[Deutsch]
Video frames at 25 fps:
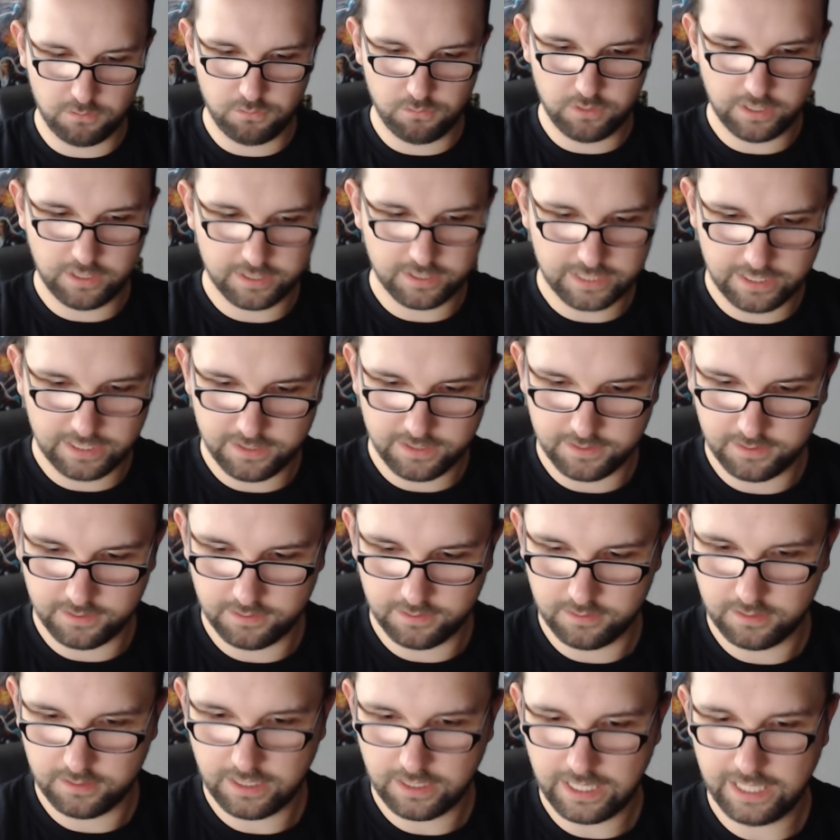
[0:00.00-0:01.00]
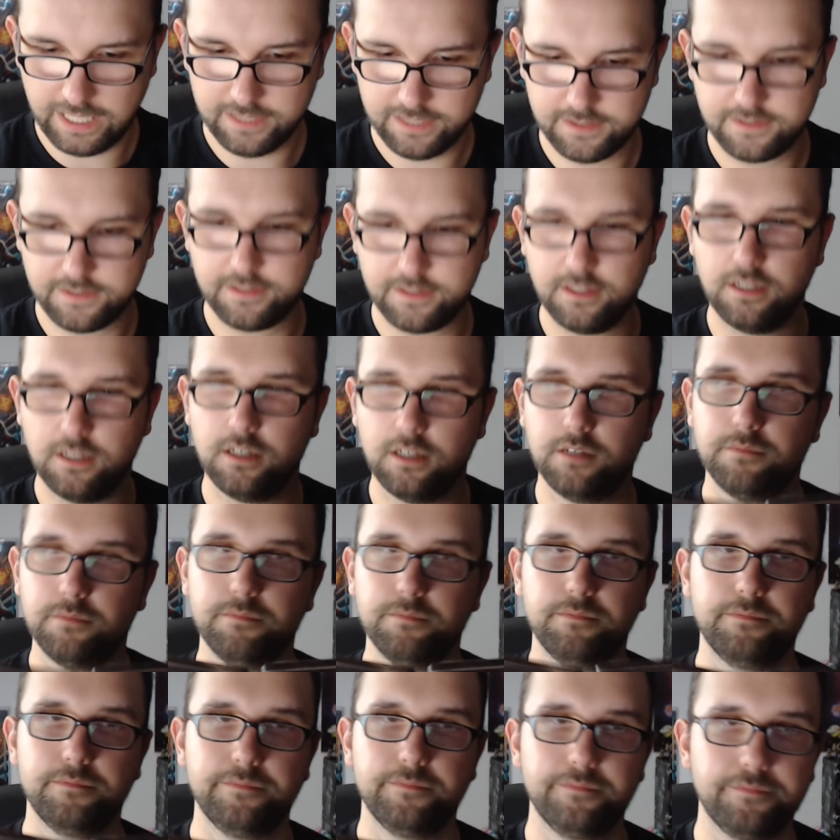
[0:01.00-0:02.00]
Und das Ganze hat
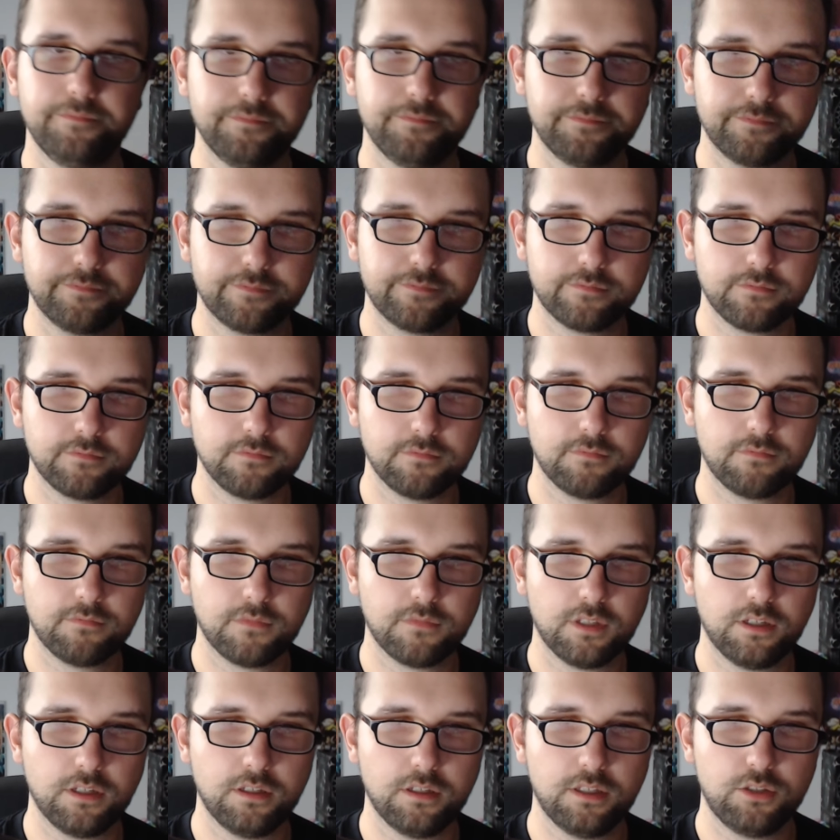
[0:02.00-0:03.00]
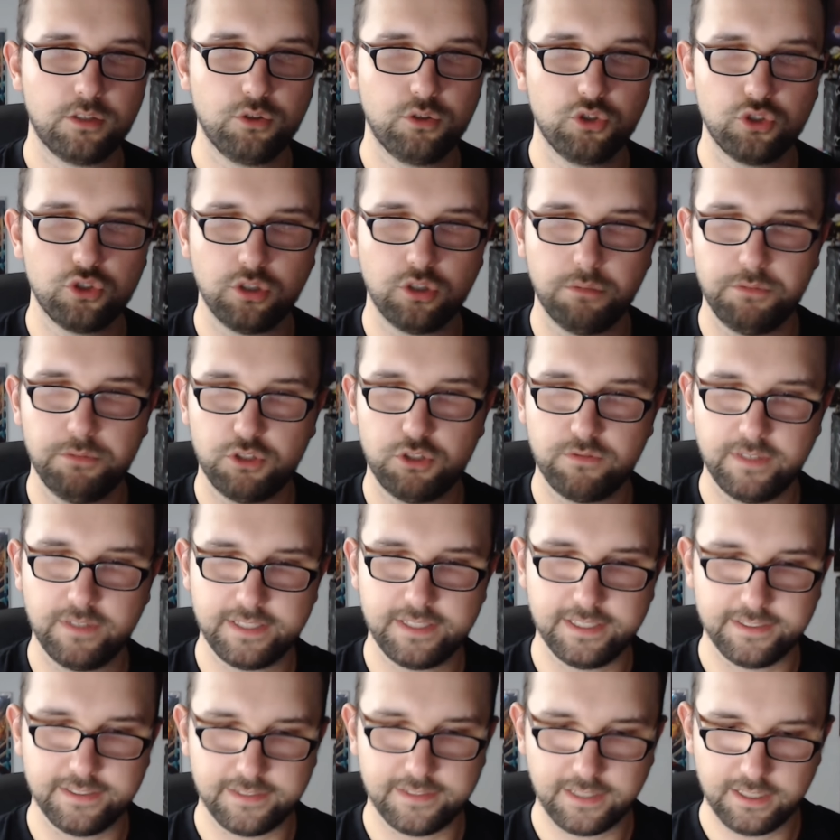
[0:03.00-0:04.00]
ähm, natürlich noch ein bisschen
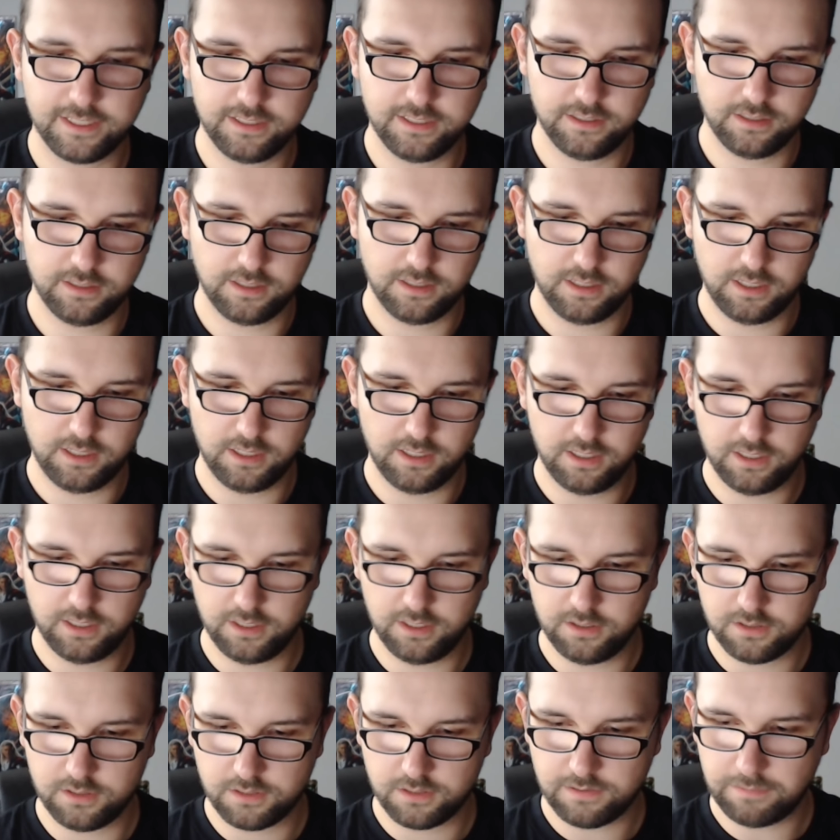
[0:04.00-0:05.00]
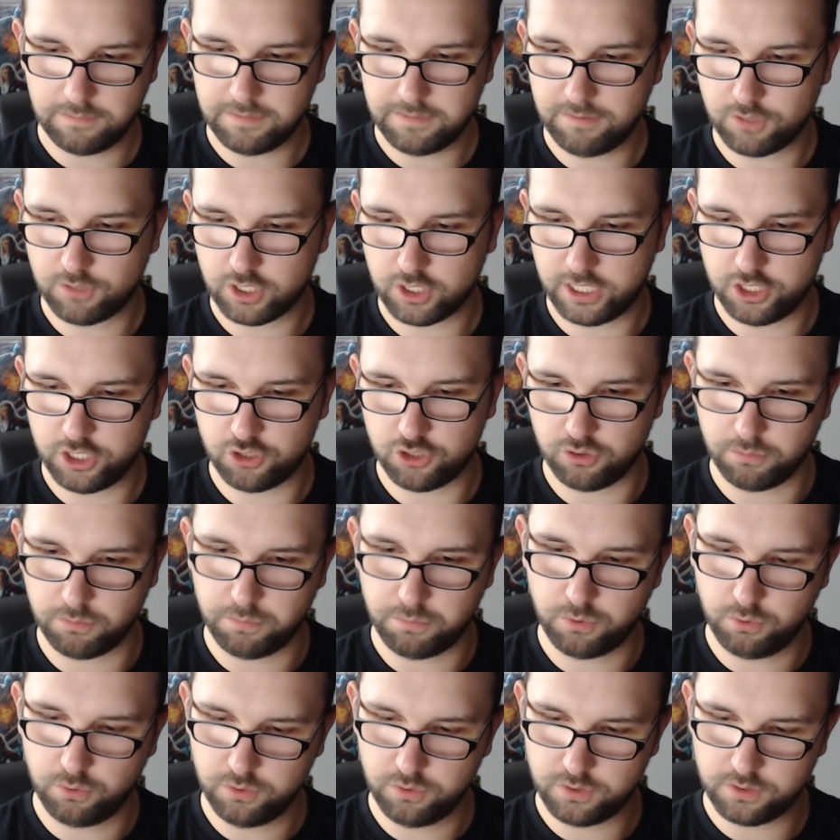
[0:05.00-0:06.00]
was in drin. Wir haben hier wahrscheinlich noch ein
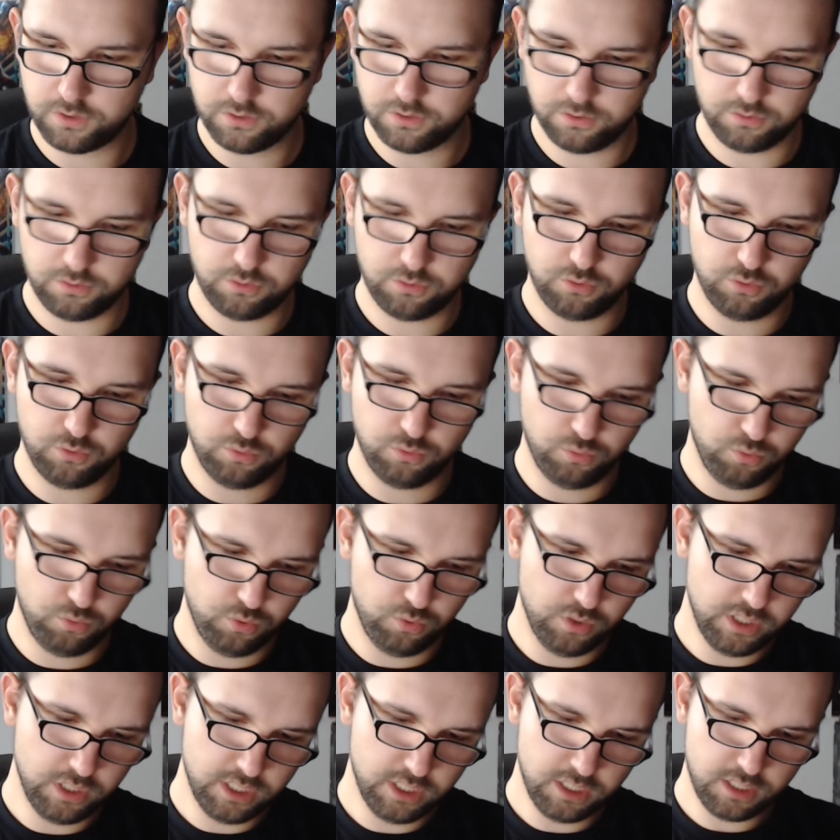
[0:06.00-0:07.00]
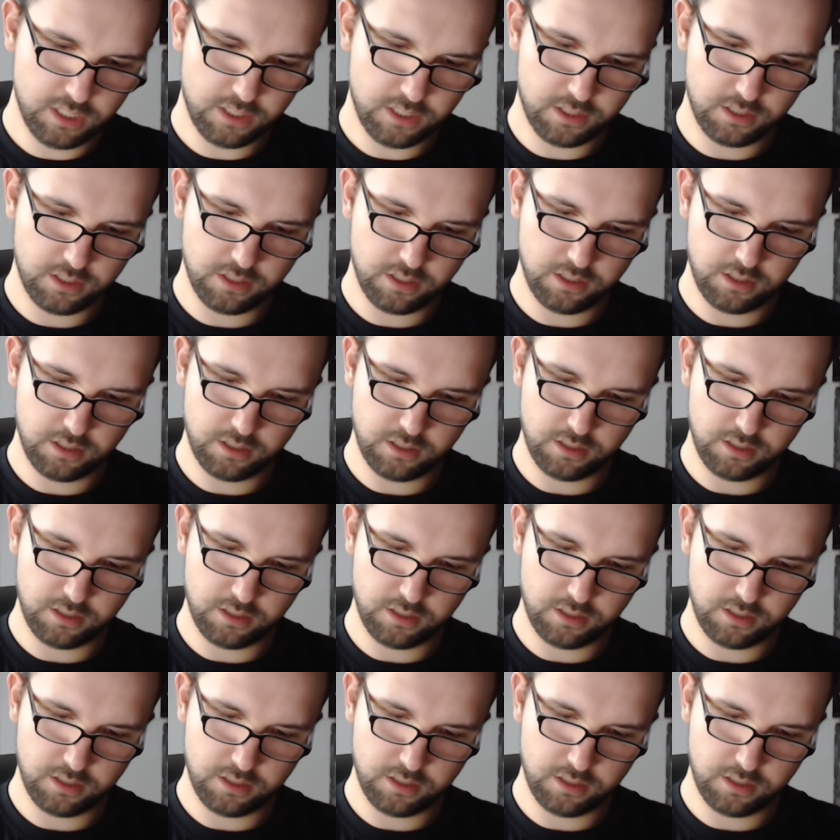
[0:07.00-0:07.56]
Poster und